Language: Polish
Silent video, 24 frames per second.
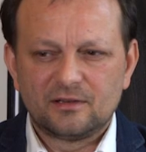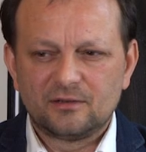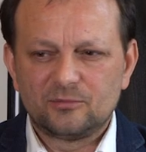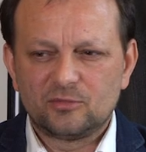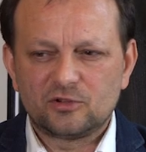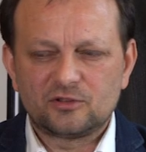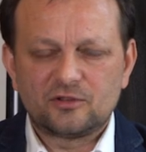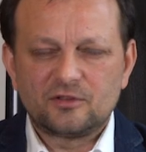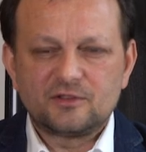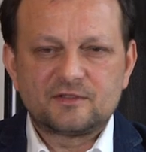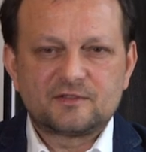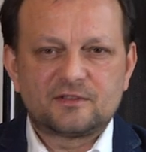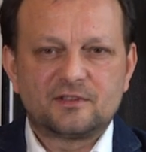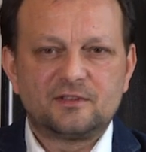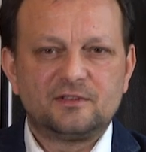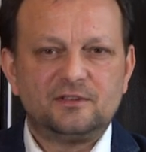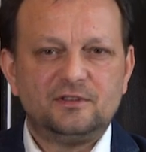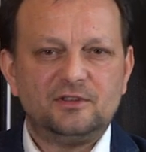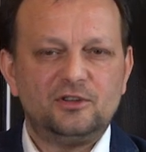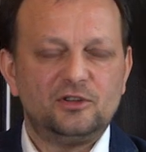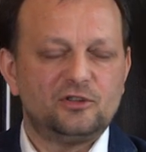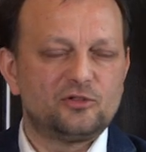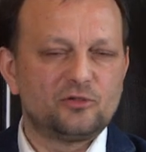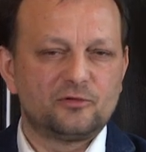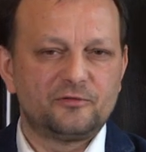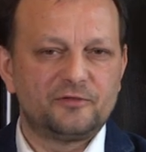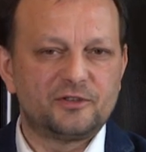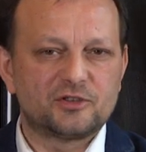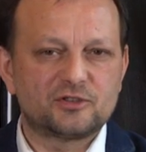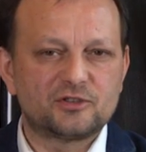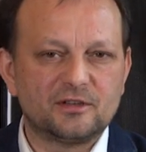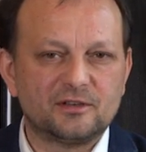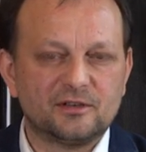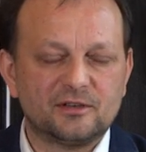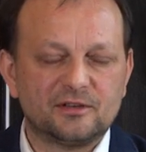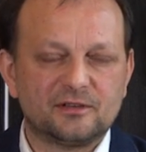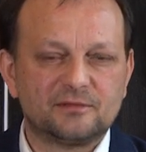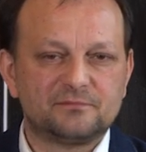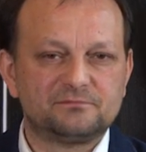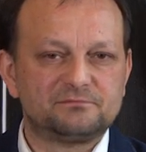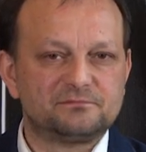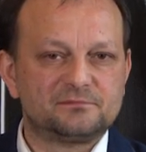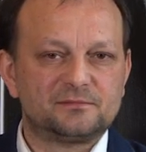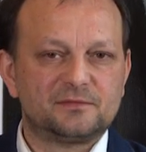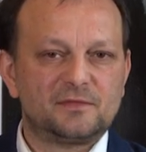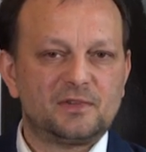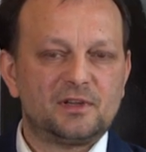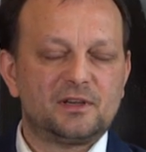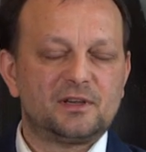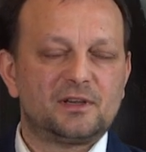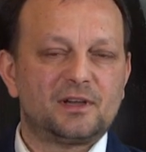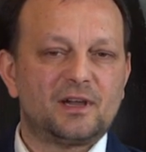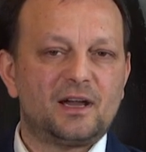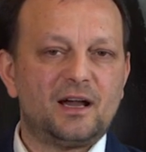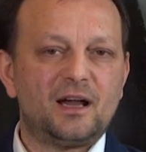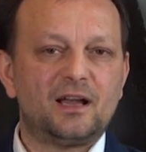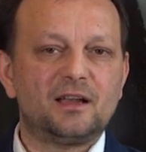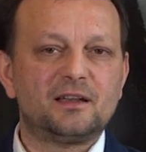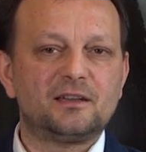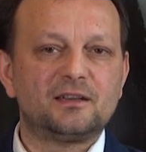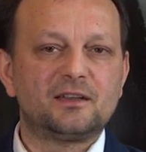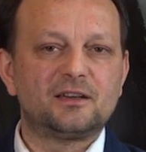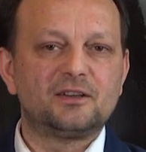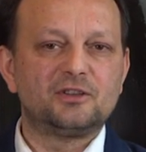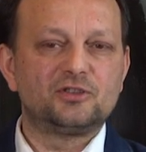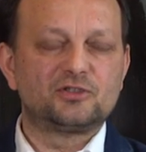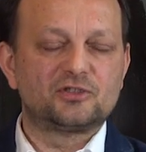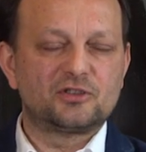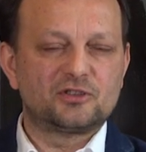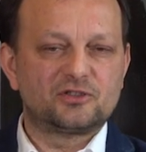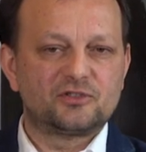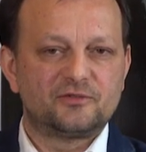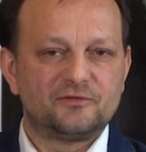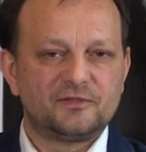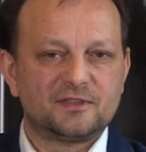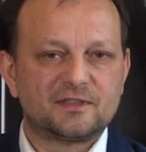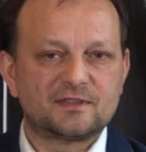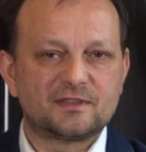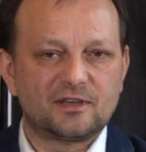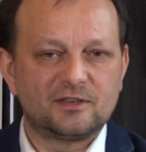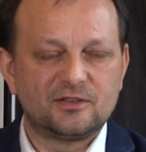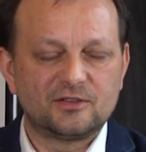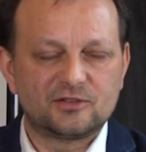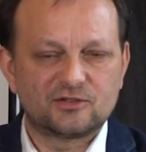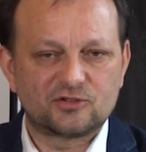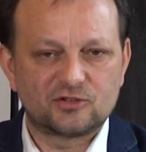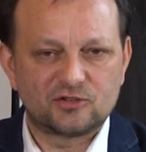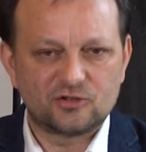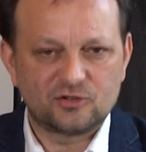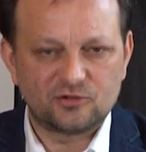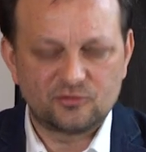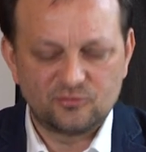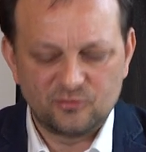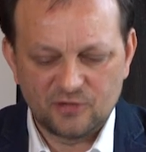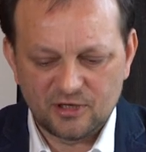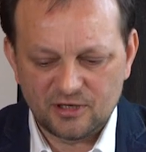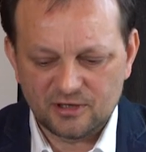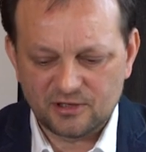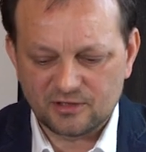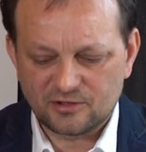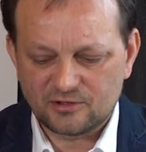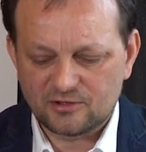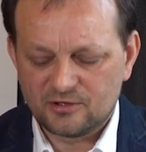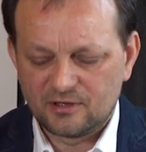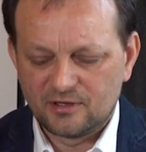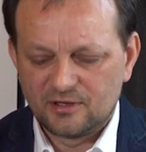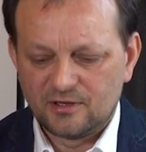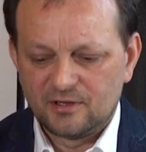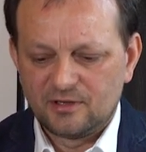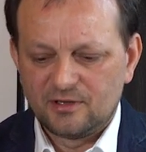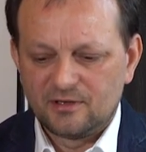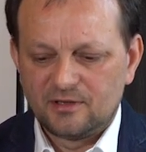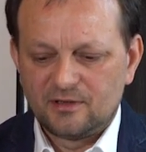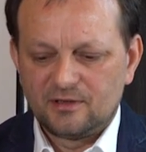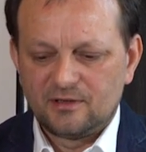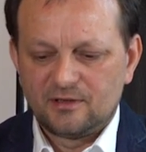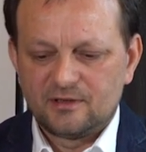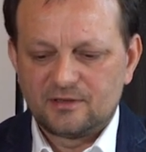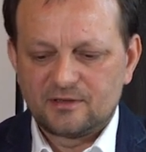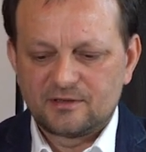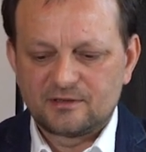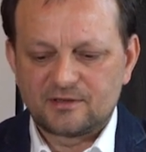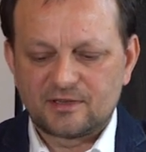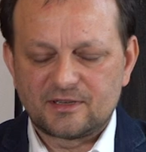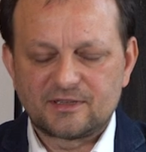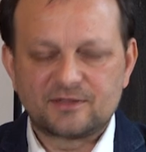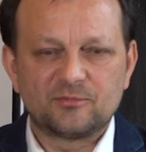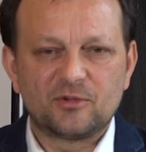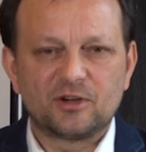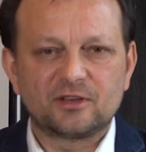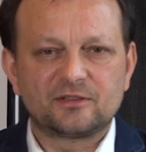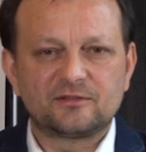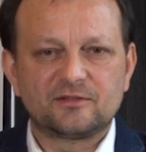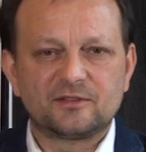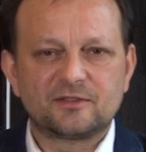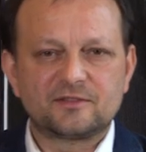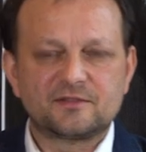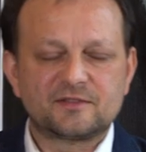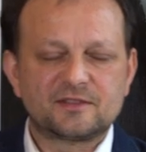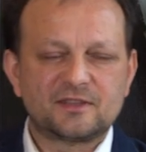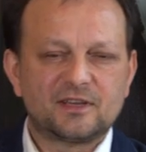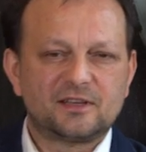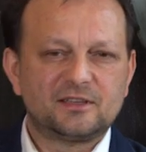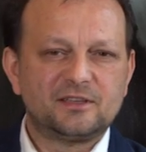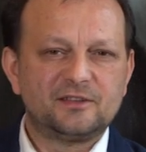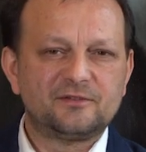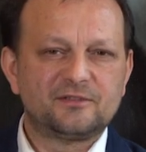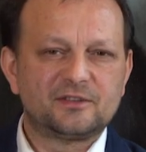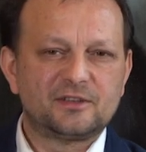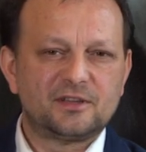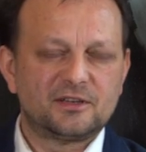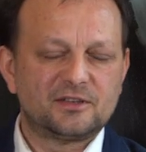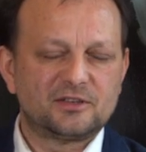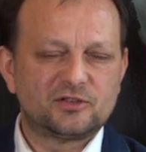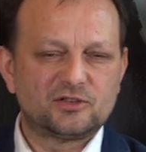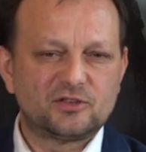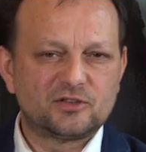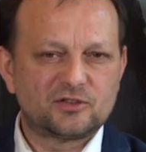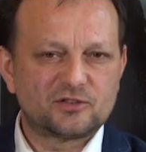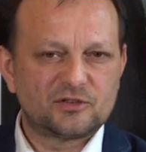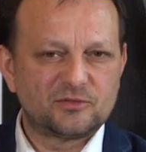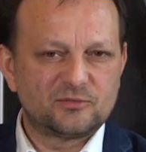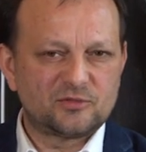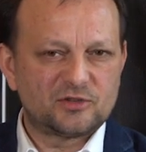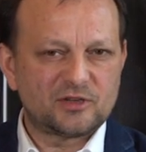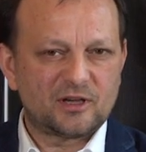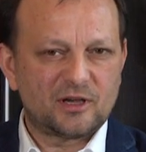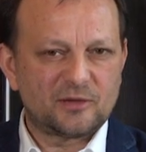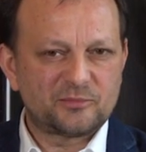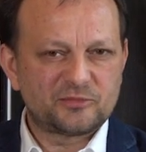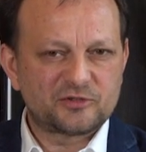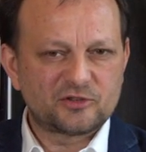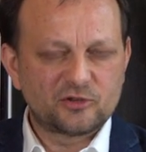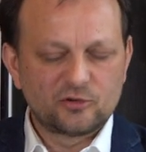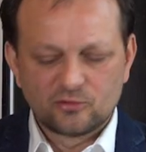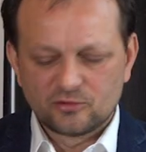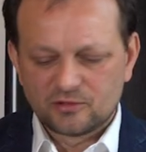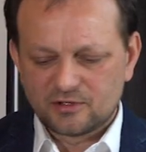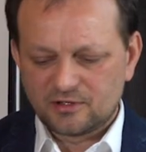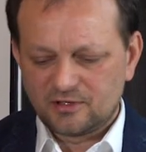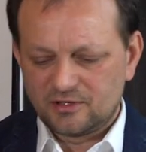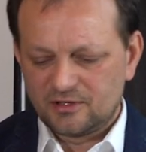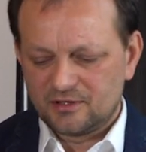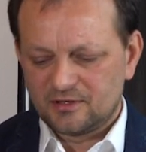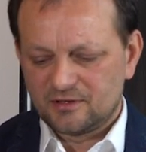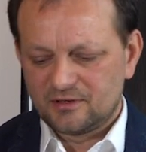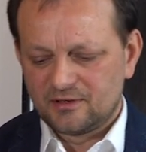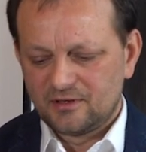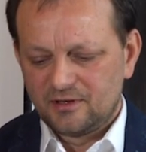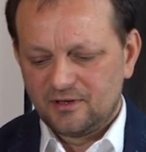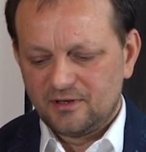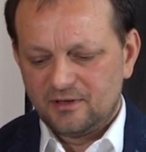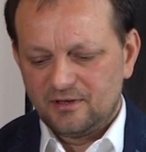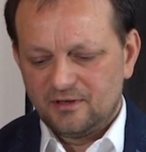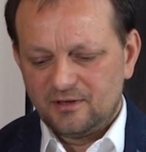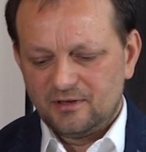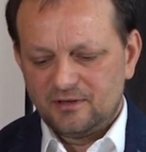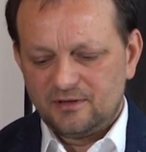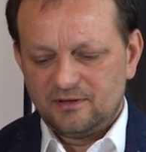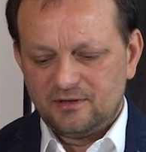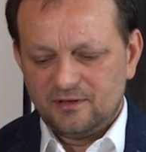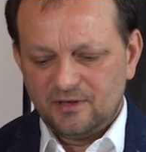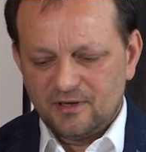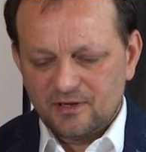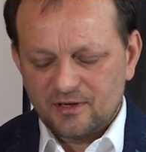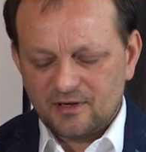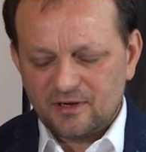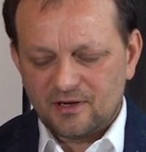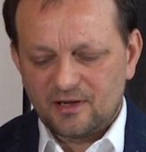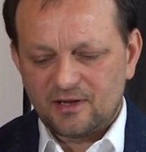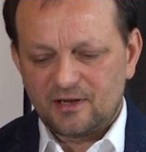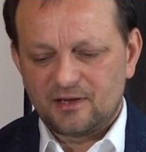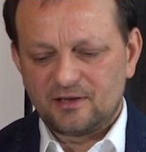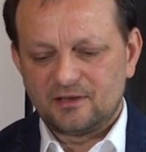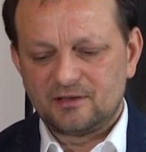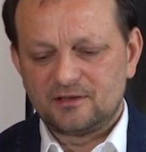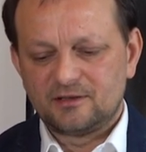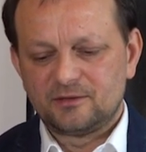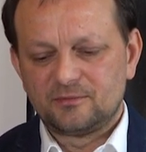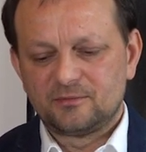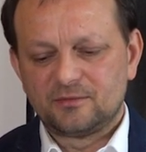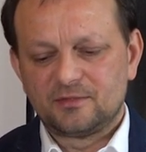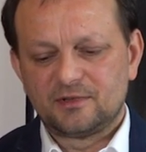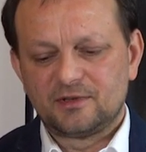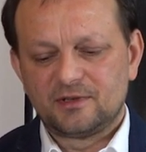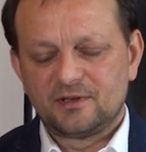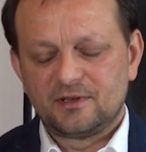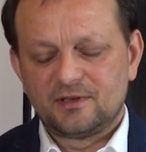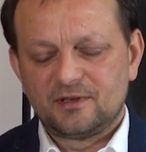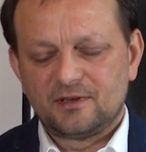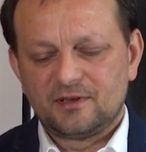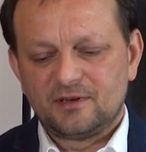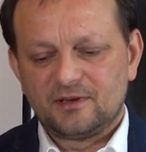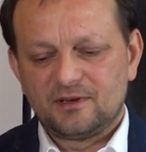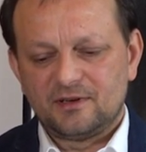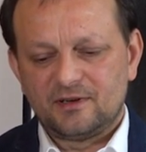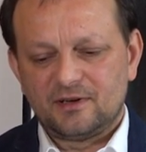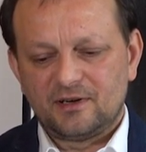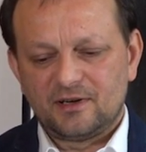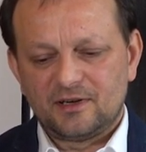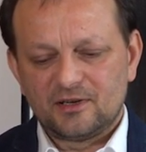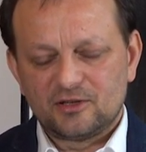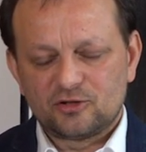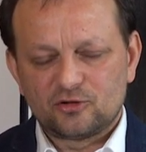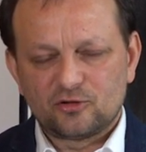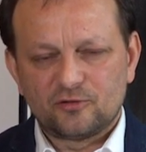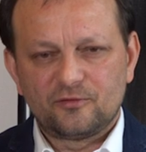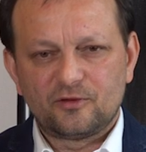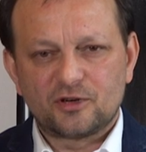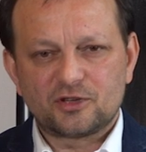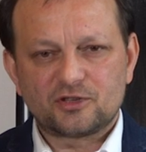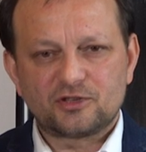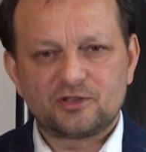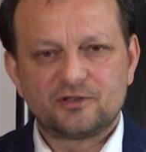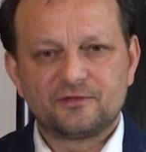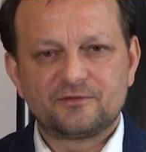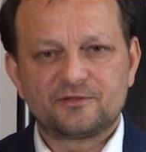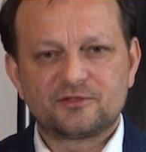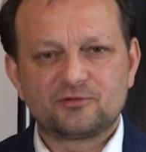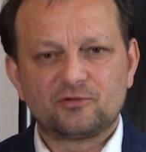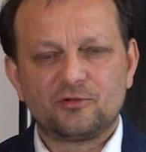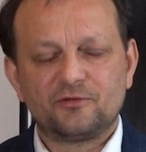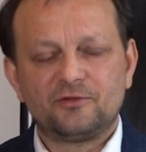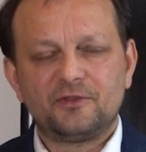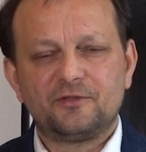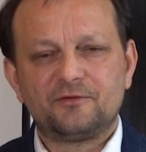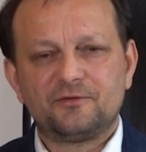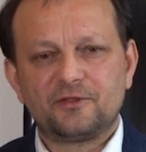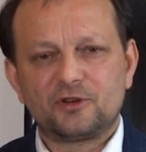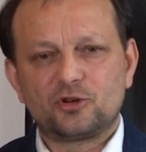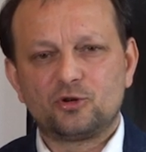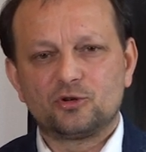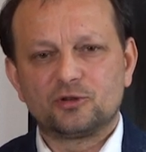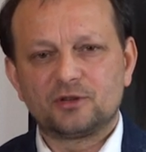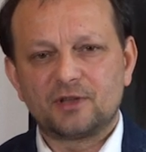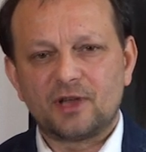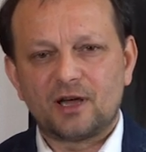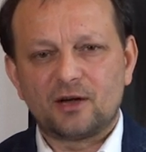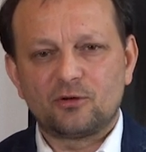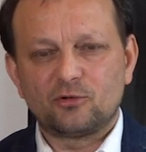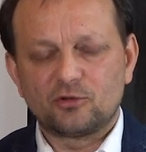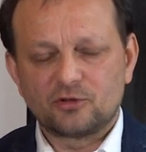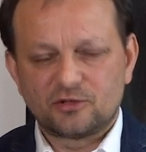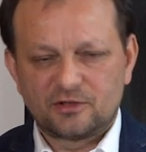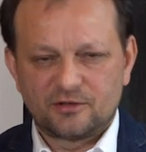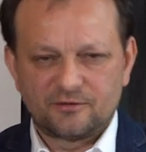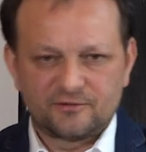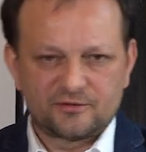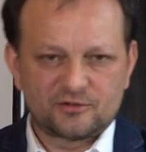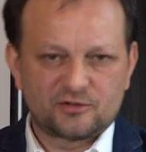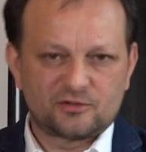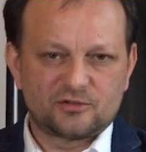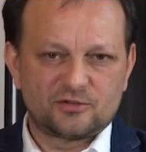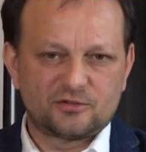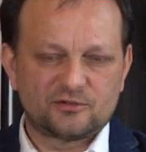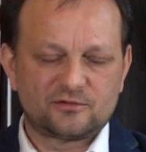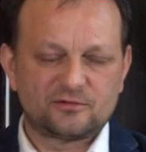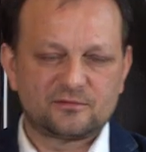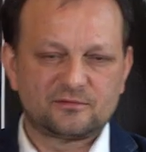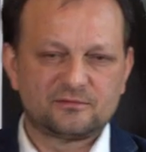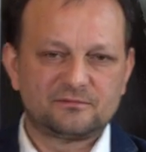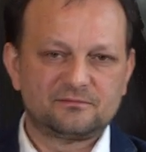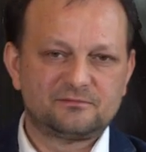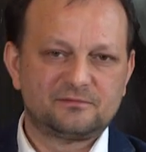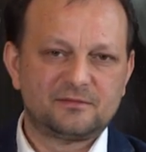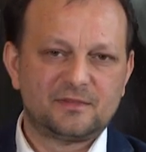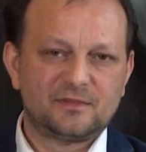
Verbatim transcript: bo to jest nie do uwierzenia. Realna i rzeczywista jest śmierć, zaś zmartwychwstanie wydaje się czymś absolutnie nierealnym, ale to właśnie w słowie wykonało się w krzyżu.